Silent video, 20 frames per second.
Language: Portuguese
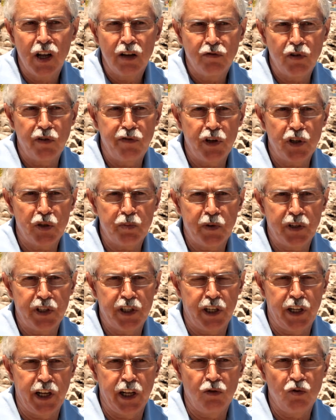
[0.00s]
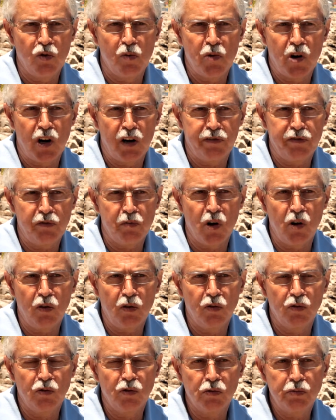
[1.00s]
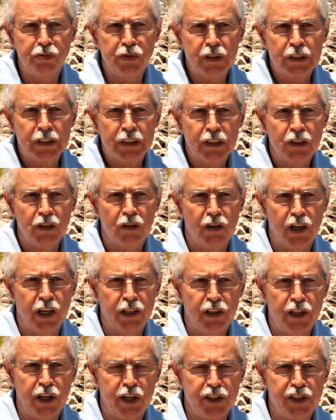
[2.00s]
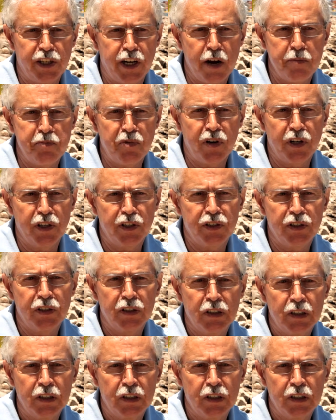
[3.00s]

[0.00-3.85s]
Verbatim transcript: fui vice-presidente do Amora Futebol Clube durante três épocas,